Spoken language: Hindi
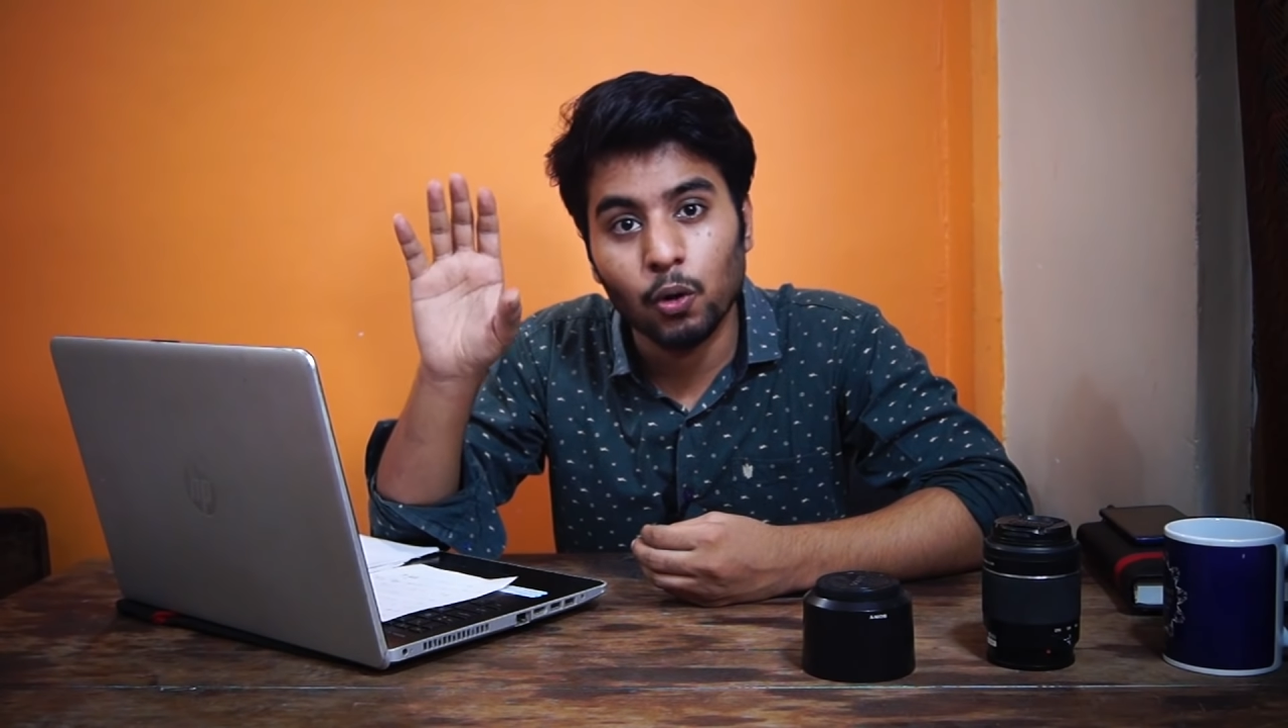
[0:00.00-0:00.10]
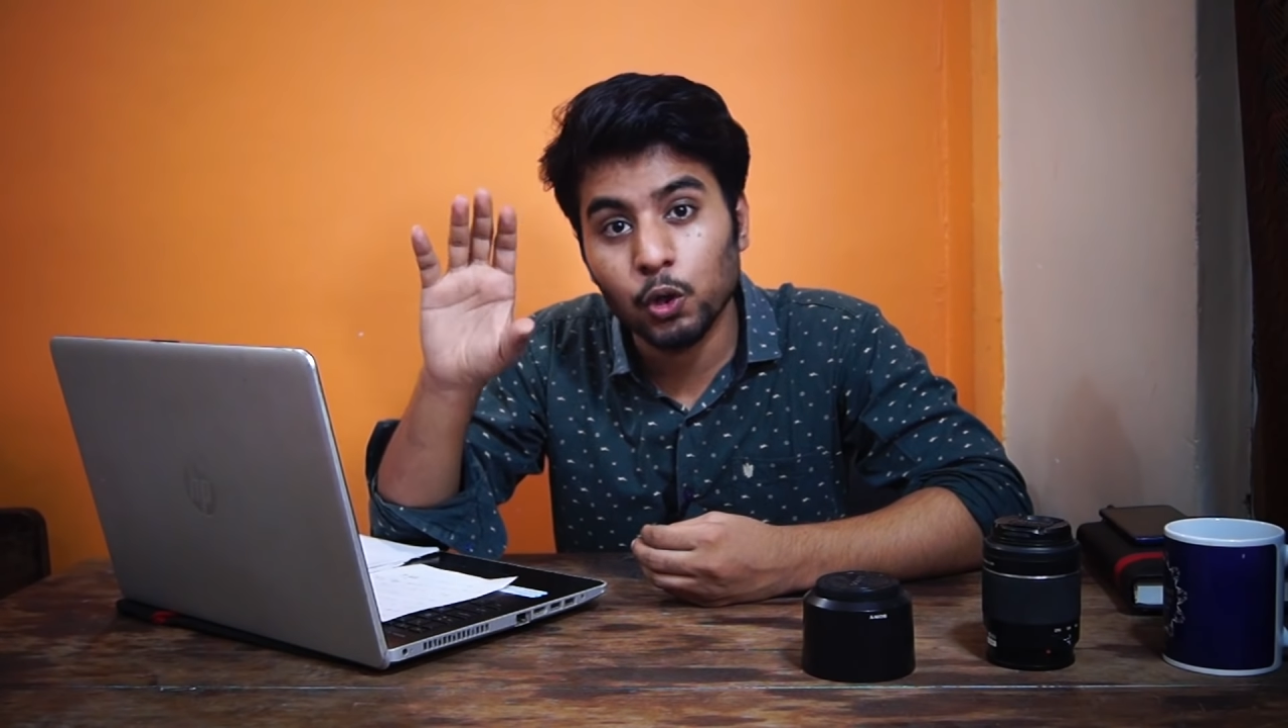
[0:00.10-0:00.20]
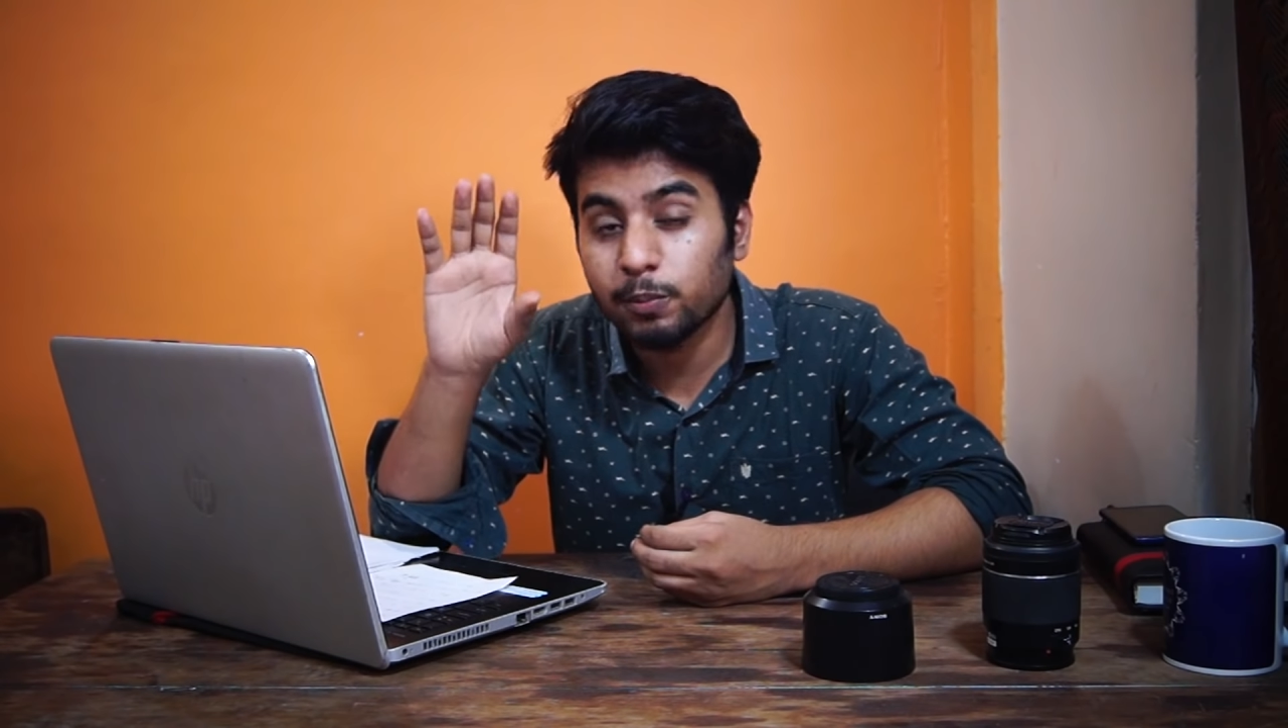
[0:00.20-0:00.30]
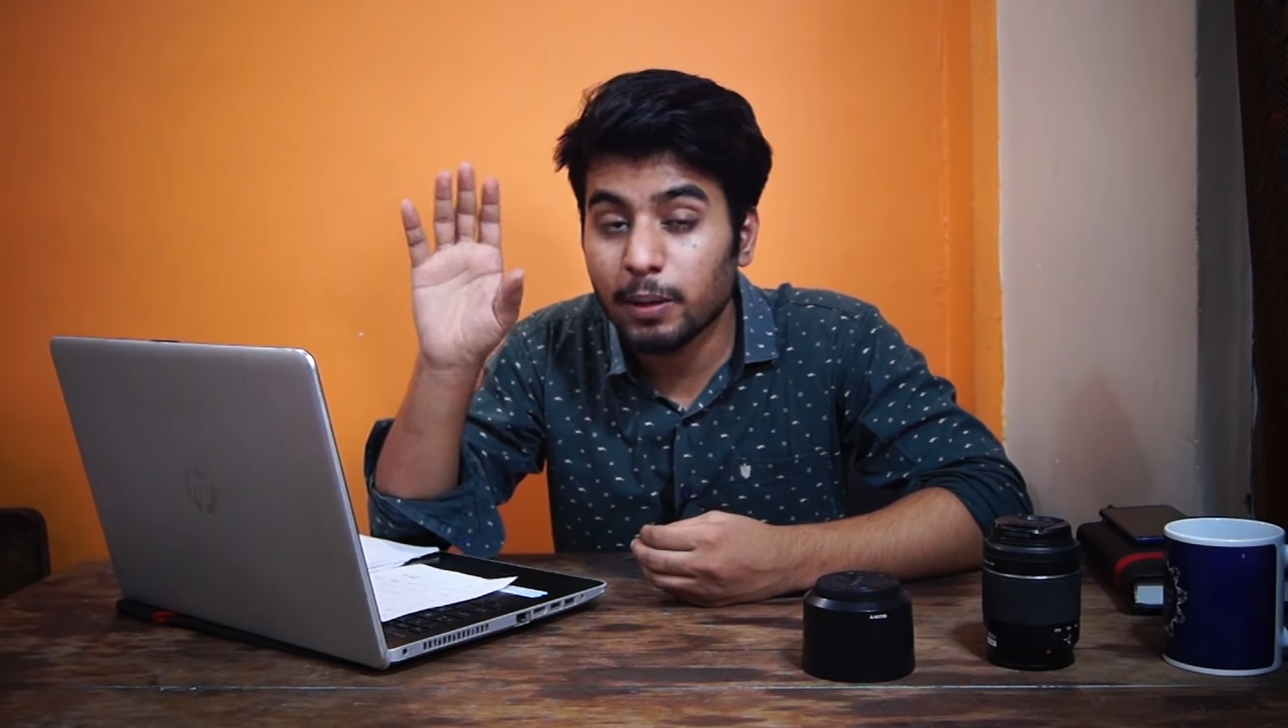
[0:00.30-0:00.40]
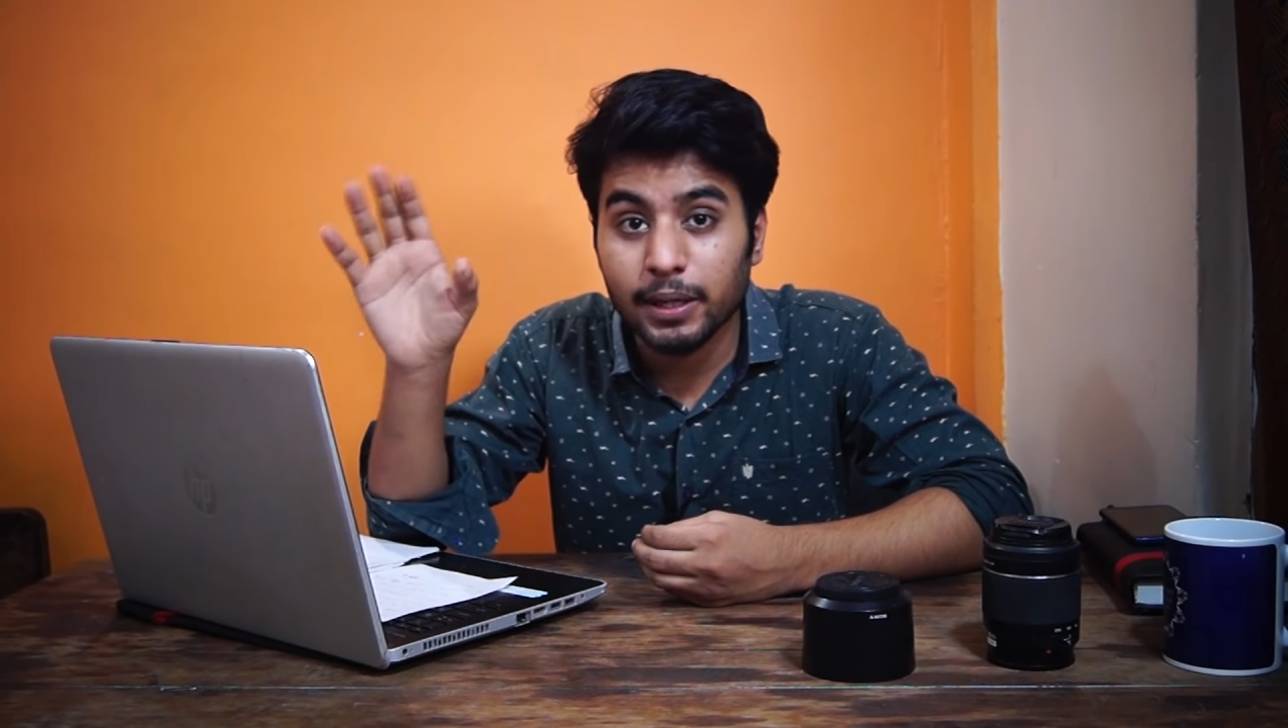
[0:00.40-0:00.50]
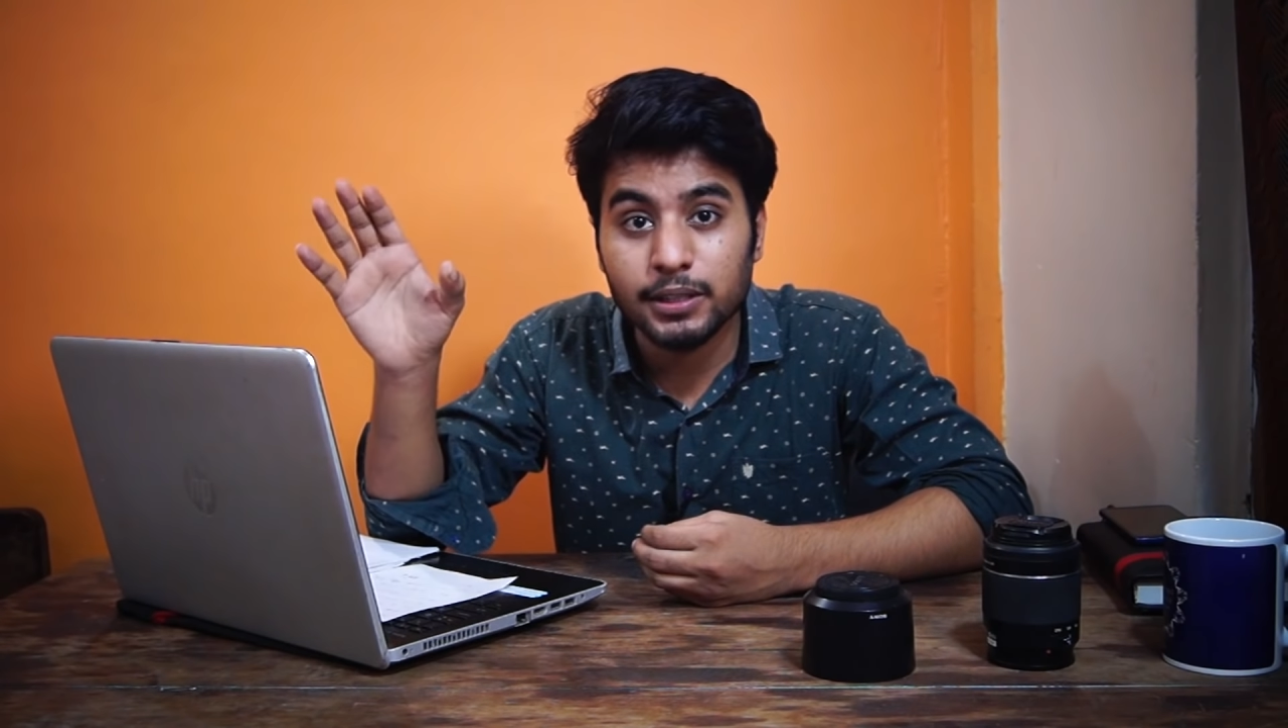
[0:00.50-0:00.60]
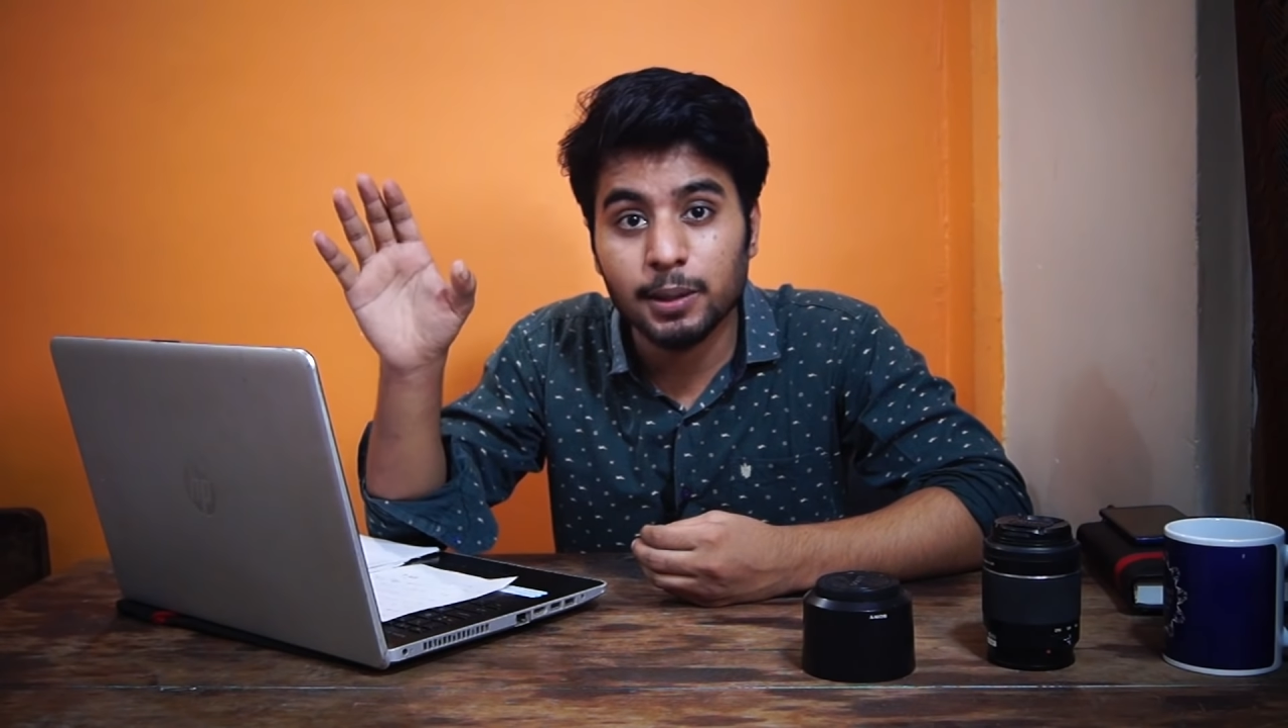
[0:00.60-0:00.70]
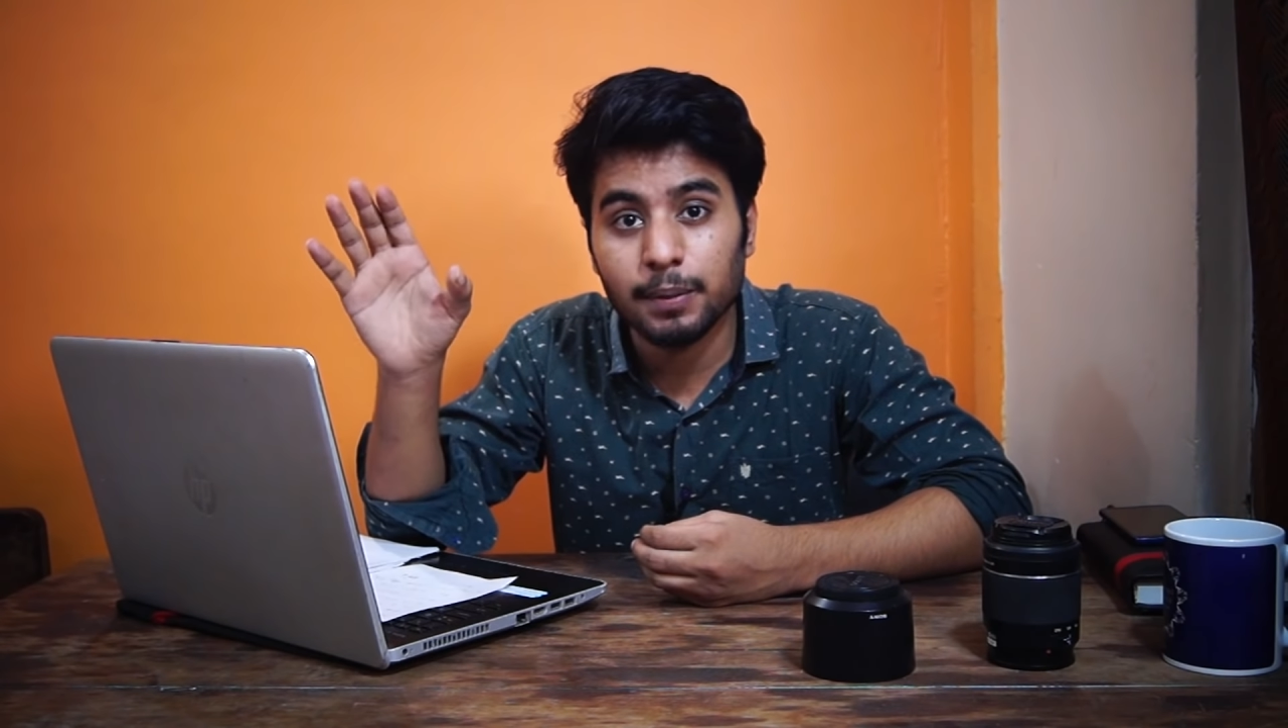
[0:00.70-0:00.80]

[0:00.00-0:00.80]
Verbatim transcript: उसमें भी अच्छे